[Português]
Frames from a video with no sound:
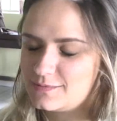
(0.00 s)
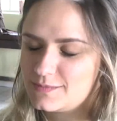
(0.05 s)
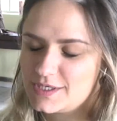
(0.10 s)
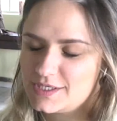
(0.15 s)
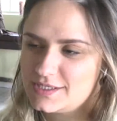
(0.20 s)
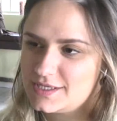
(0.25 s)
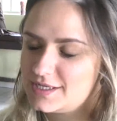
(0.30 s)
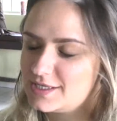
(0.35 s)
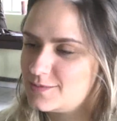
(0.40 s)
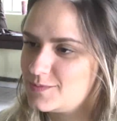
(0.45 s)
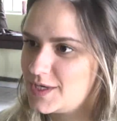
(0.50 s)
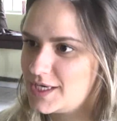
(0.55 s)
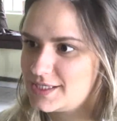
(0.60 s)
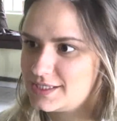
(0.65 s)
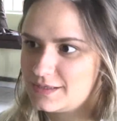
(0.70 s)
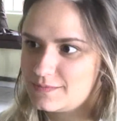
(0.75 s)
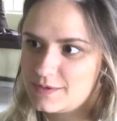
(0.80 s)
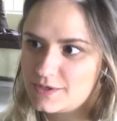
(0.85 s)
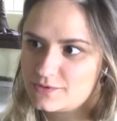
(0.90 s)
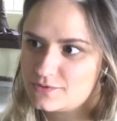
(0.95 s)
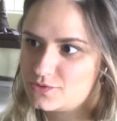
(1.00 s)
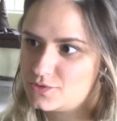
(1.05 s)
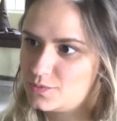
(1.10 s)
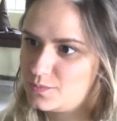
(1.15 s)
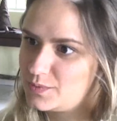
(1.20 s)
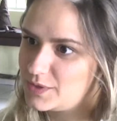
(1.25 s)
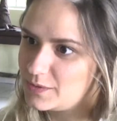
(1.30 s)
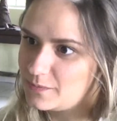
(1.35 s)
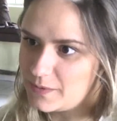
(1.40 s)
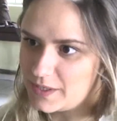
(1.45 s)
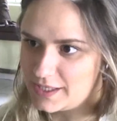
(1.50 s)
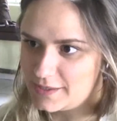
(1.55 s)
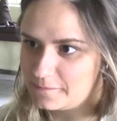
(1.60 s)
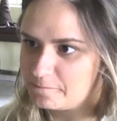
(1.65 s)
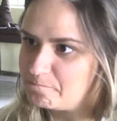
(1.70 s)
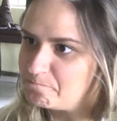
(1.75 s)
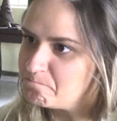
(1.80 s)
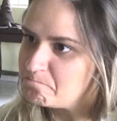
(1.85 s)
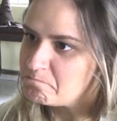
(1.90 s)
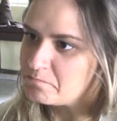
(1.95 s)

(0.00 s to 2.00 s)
mas eles me receberam super bem.